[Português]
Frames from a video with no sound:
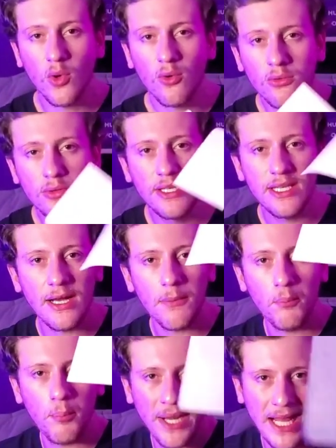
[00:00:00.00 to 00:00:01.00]
um guia
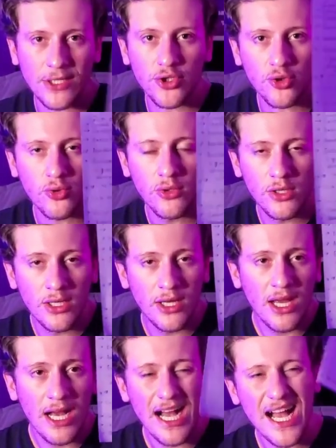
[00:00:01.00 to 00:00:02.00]
prático.
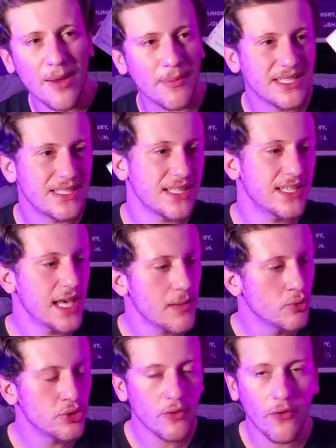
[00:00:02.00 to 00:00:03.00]
Ah, mas esse guia é
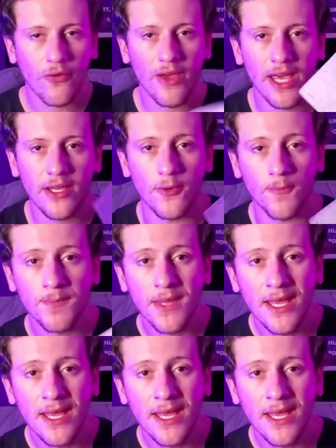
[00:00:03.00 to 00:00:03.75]
muito feio.